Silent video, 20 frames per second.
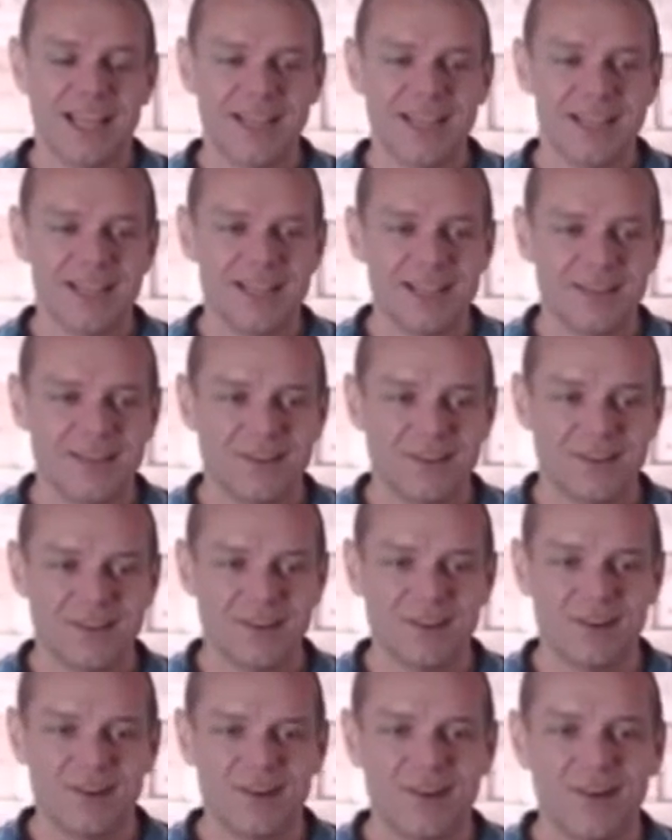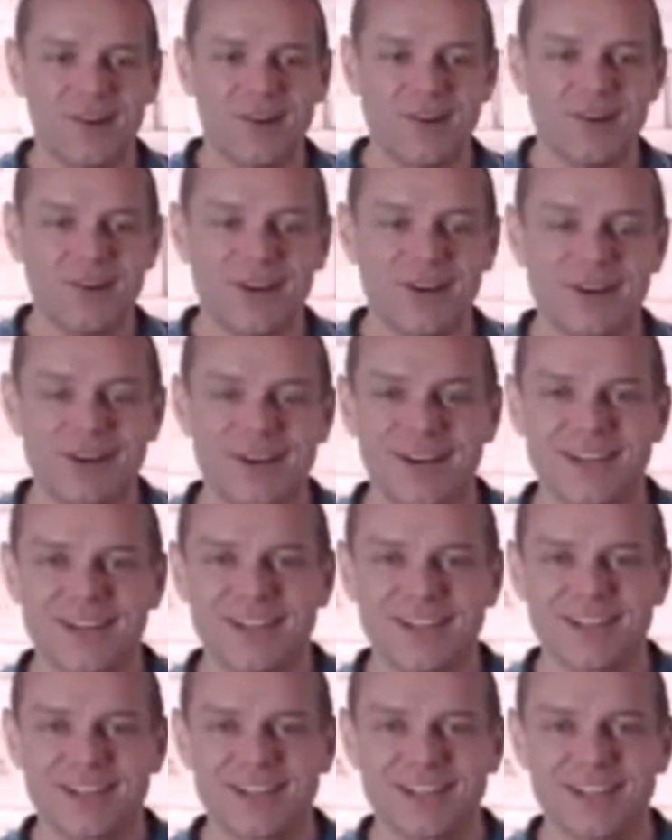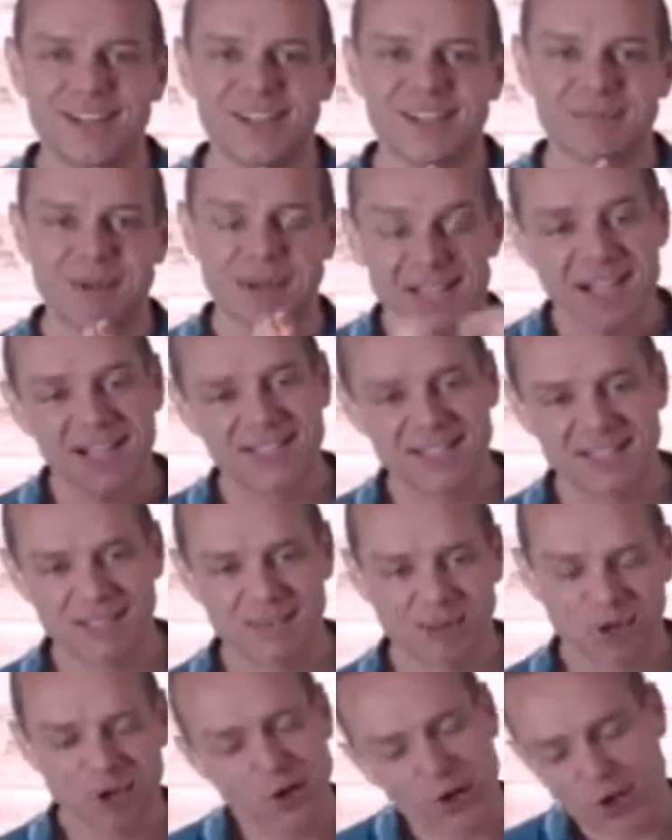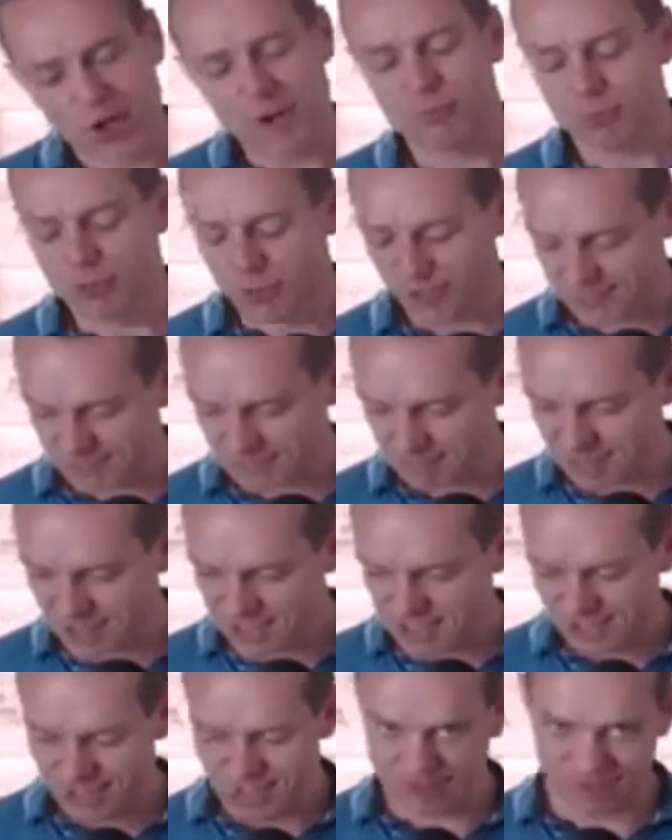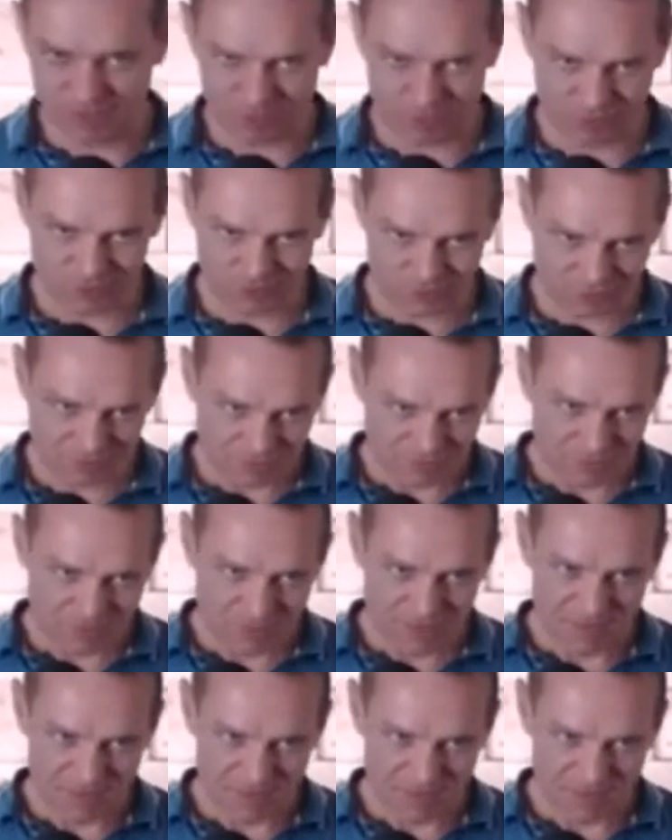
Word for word: Et euh, bah, il bah, y a il y a plusieurs cépages hein, à Fronton.